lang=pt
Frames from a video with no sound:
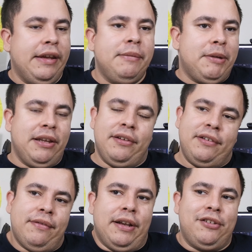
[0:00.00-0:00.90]
aí,
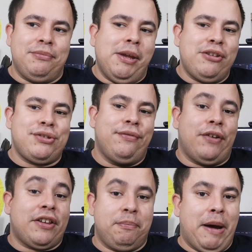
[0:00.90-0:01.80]
mas infelizmente
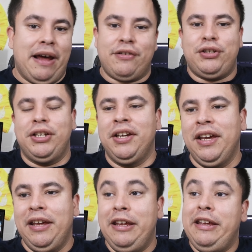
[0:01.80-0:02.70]
faz parte
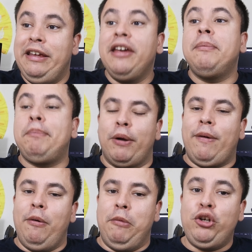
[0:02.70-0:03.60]
e
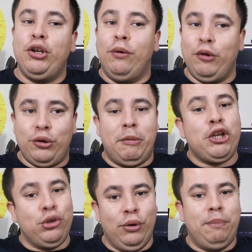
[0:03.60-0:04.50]
provavelmente não vou
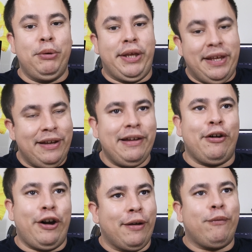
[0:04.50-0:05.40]
tomar de novo porque,
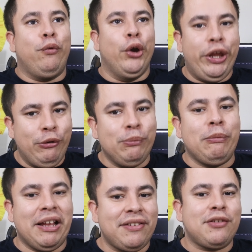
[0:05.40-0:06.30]
ó, foram
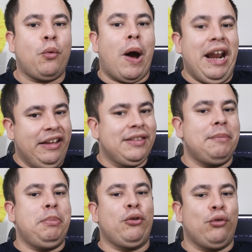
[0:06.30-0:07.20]
umas
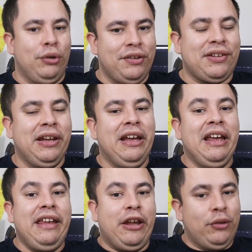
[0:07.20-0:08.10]
40 pessoas
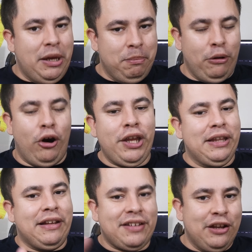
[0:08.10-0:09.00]
que eu dei
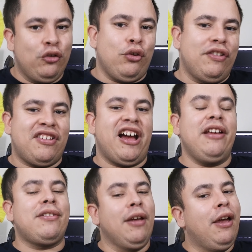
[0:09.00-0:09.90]
bloco nas redes
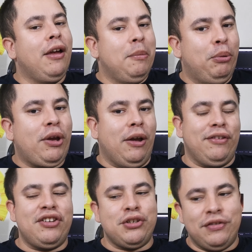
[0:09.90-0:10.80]
sociais por
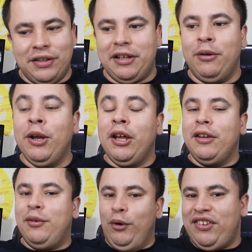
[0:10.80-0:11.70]
causa disso. Então,
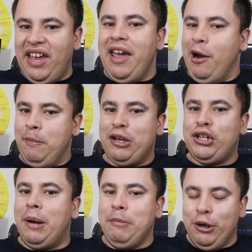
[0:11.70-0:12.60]
se você é
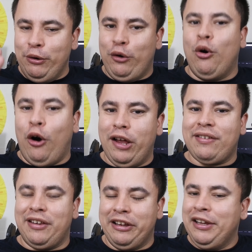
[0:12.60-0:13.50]
realmente amigo e
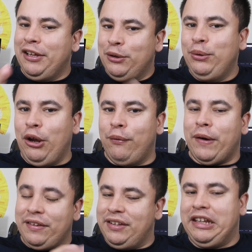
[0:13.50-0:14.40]
gosta do que eu
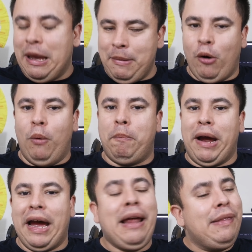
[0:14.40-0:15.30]
faço e quer me
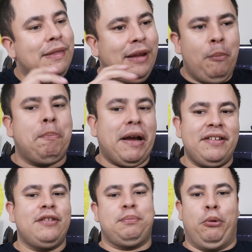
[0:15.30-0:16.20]
acompanhar, não
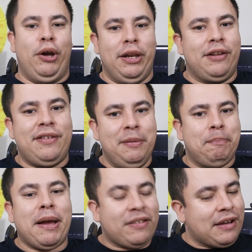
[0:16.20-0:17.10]
passe spoiler. Se
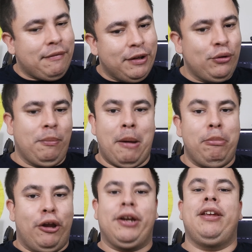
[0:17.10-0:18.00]
passar, vai
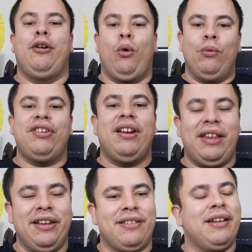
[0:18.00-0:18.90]
tomar bloco, com
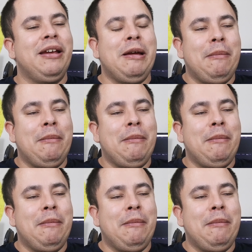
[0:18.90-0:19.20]
certeza.